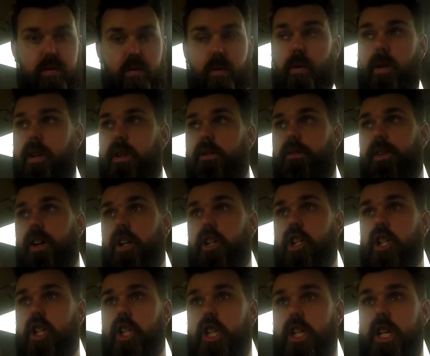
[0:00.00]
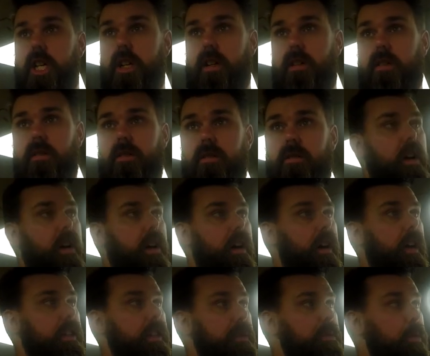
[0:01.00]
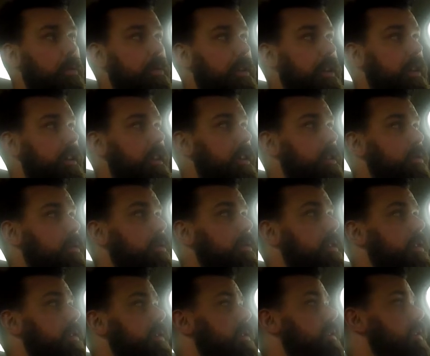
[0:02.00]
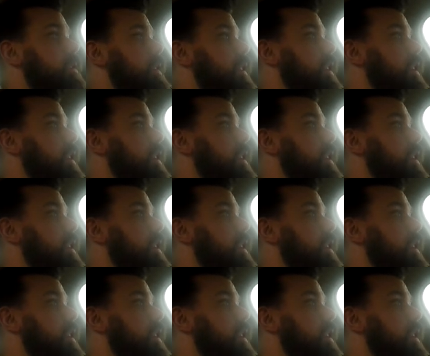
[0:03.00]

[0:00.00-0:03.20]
pourquoi se faire chier à démonter des trucs